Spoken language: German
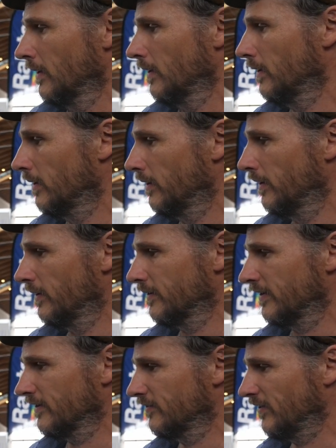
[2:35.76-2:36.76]

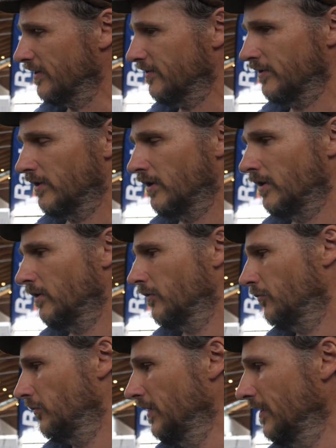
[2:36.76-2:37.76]
Äh, das Wasser
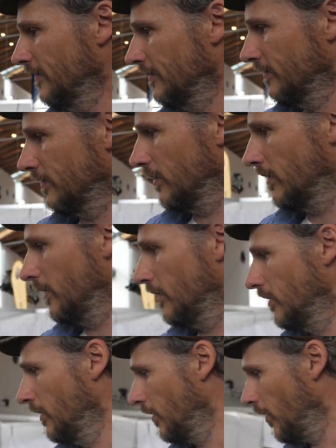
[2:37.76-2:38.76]
fließt äh,
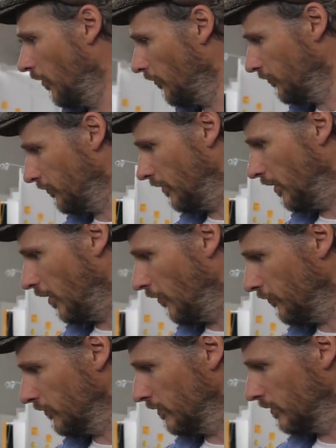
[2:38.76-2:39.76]
auf,
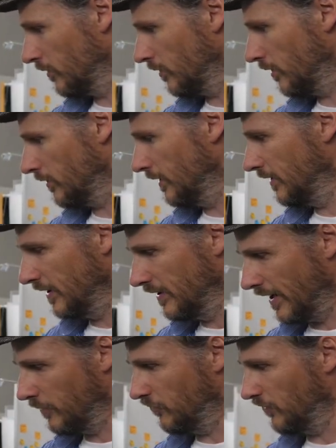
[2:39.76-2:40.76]
auf einen, in,
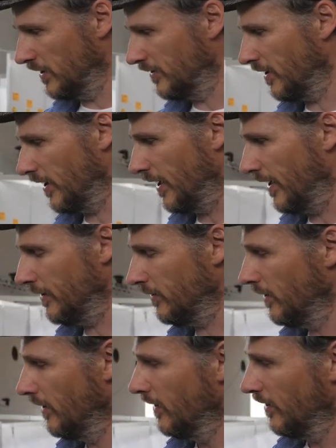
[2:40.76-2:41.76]
in, einen Filter rein,